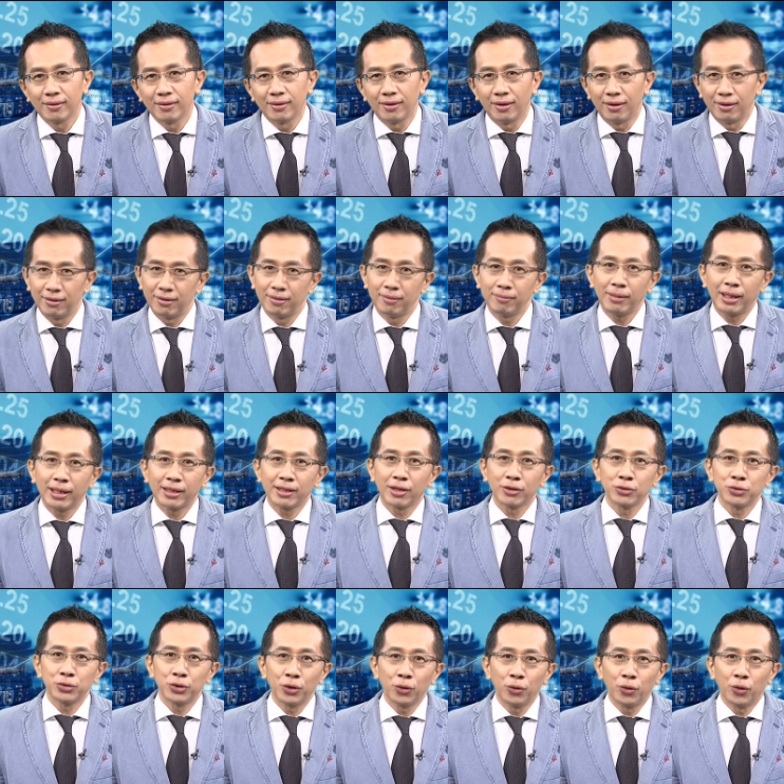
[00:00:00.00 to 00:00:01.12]
哦，卖到
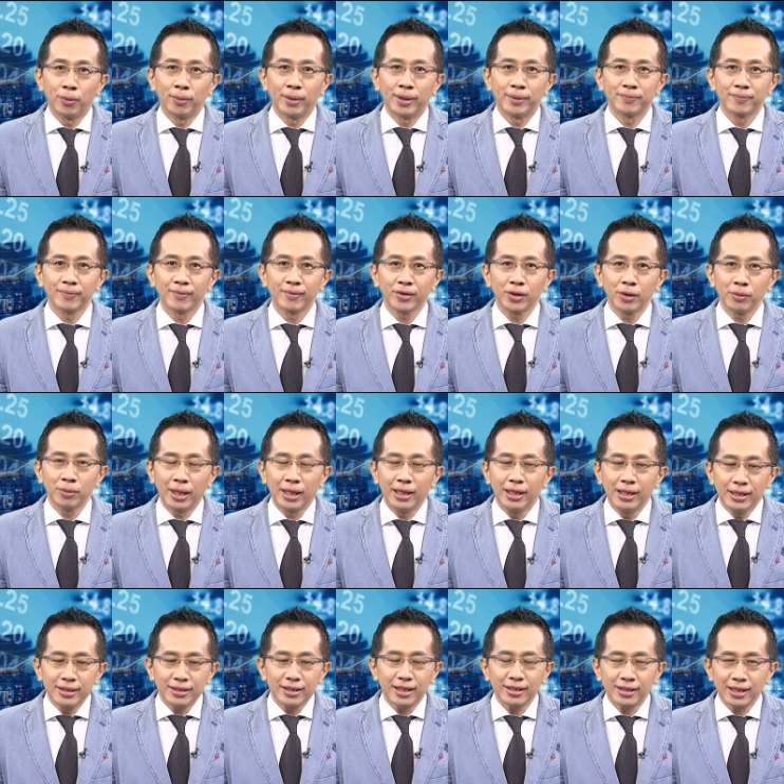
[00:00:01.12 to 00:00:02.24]
缺货嘛。对不对？
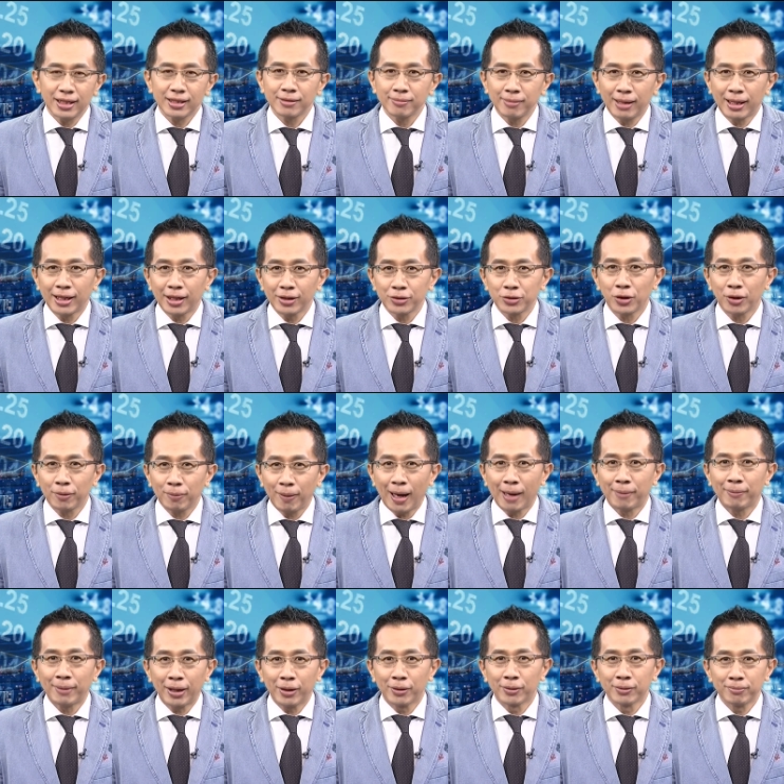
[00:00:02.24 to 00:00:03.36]
现在是卖到去要怕
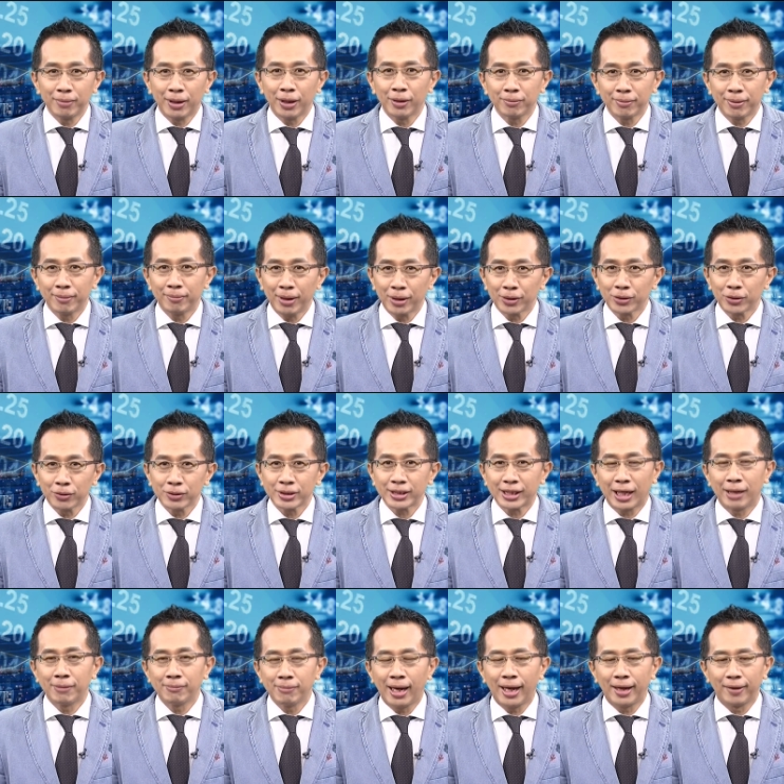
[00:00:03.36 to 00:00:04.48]
没有没有没有东西可
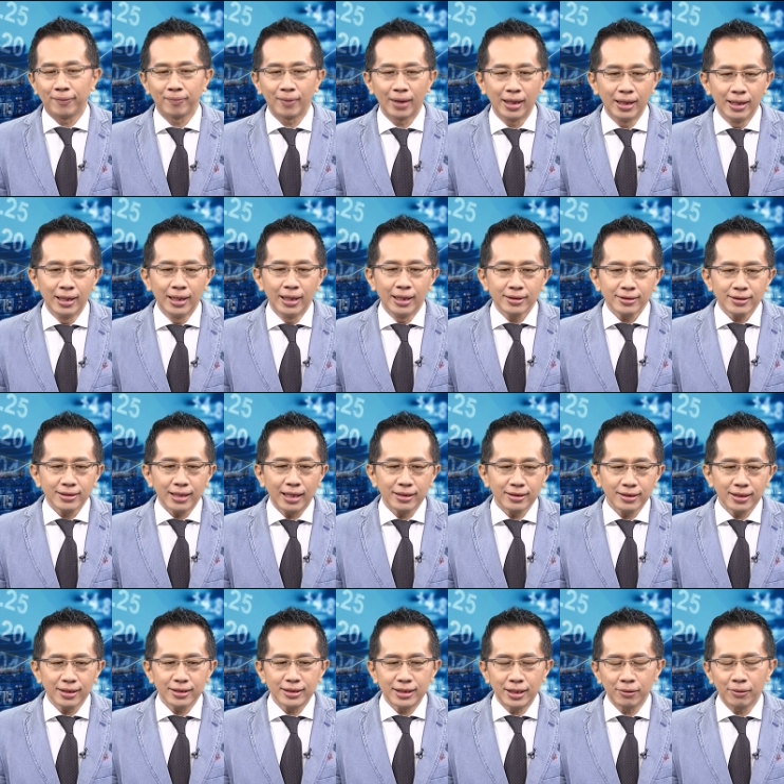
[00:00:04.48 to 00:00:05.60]
以卖，在
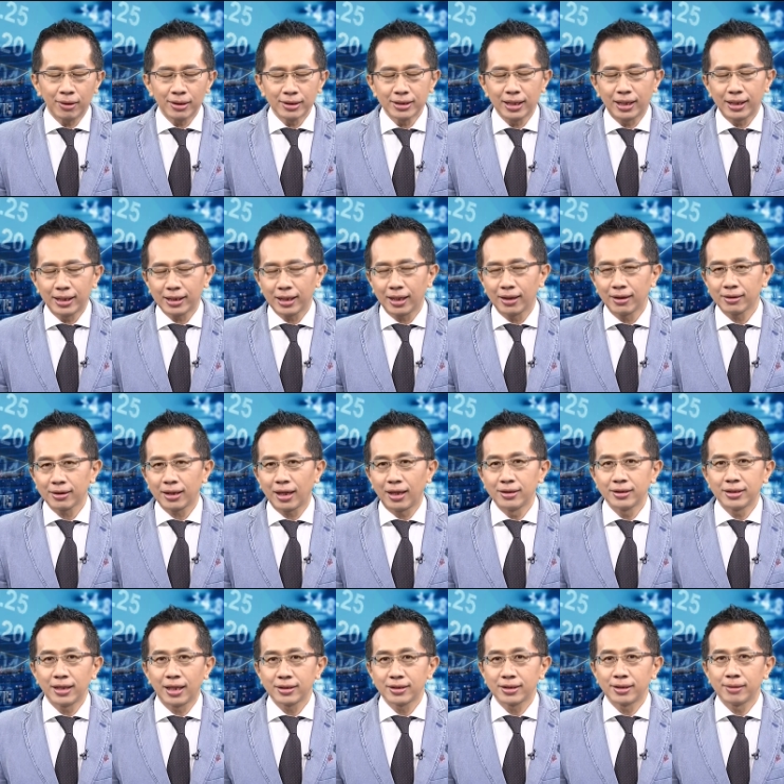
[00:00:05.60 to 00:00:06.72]
这个情况下，你看到他
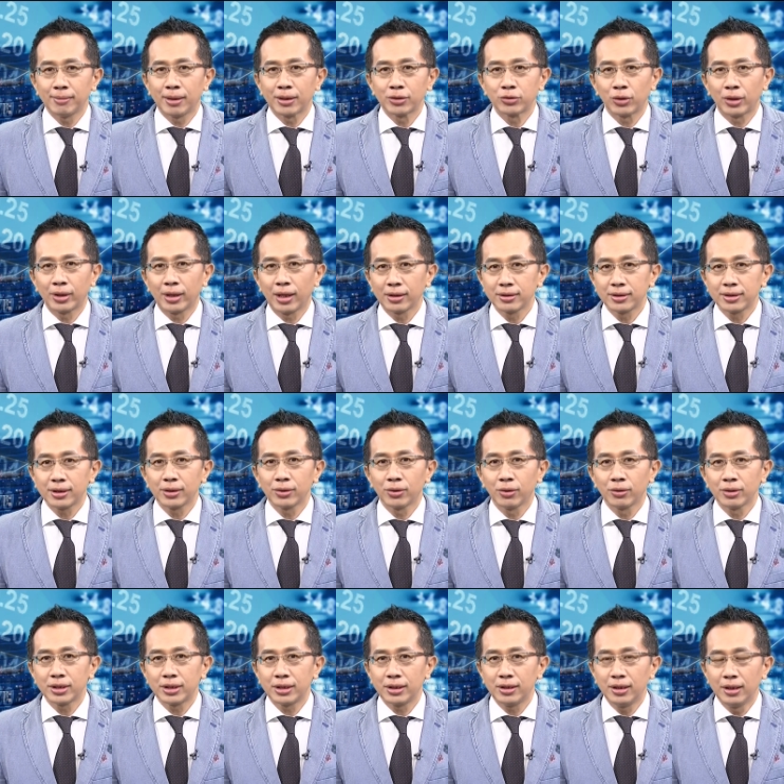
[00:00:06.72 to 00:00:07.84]
人家申报转让这个
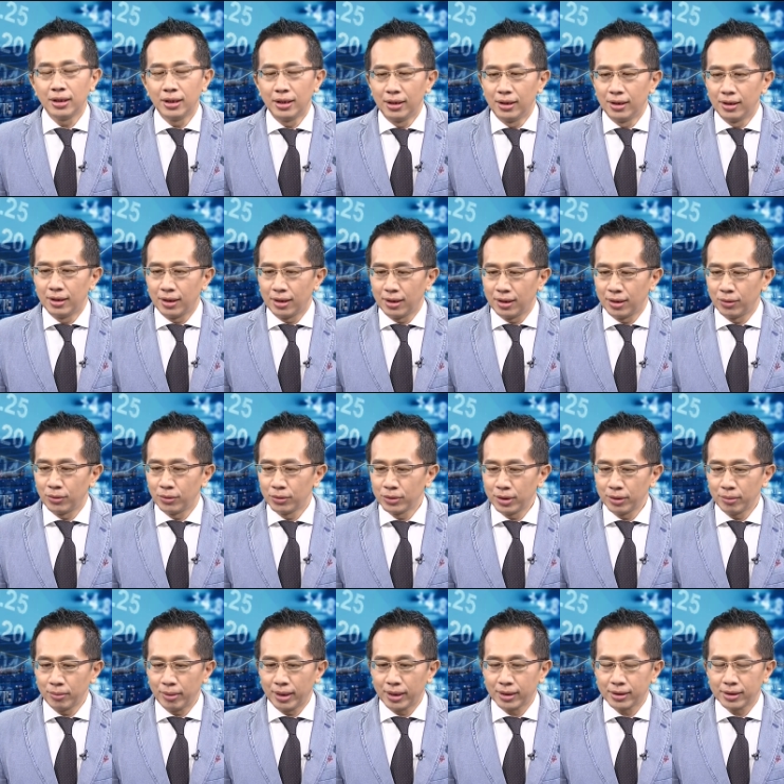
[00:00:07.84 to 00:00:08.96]
东西，呃，我
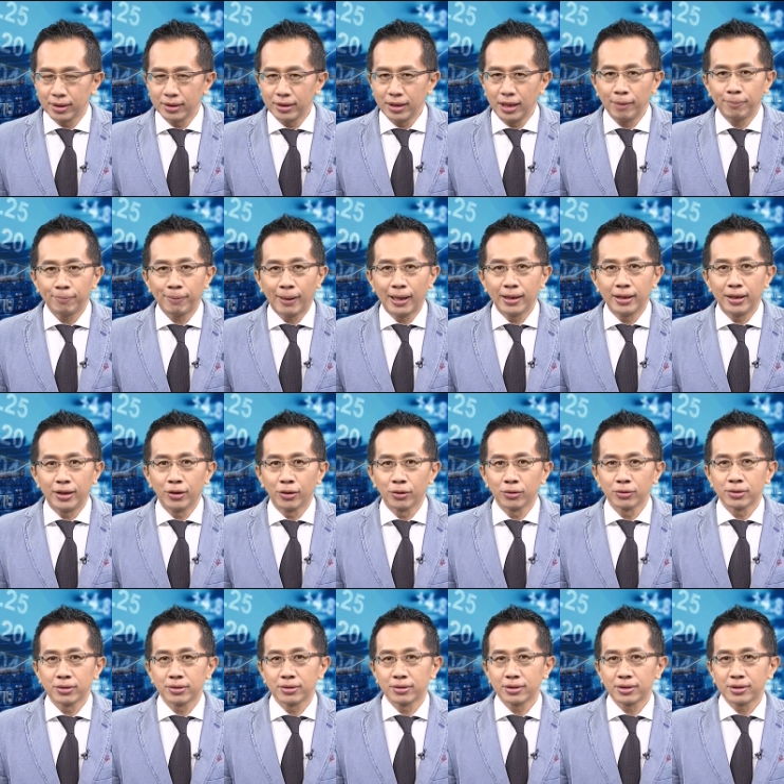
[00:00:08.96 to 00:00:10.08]
认为跟一般你
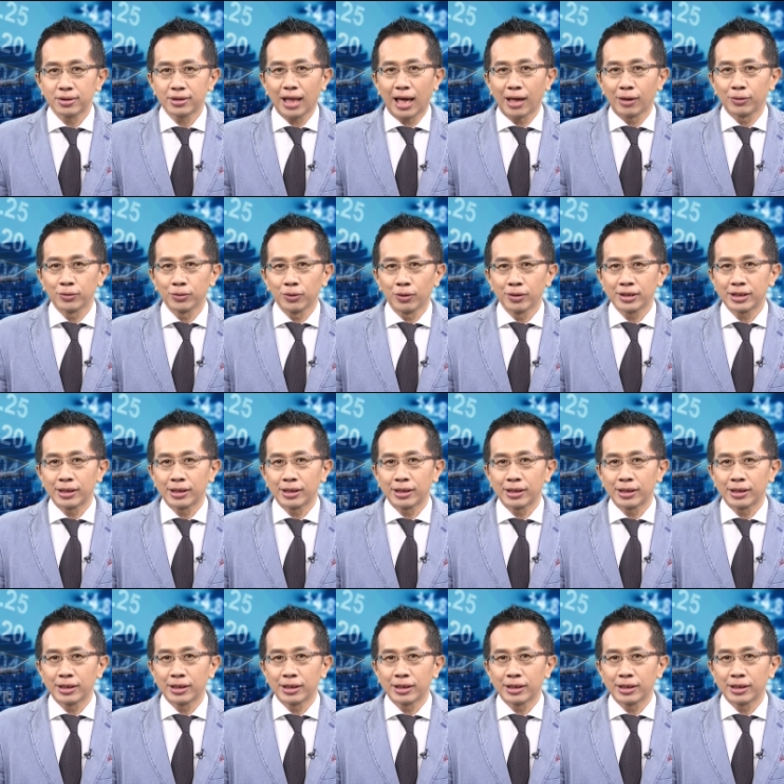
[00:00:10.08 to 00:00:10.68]
用大股东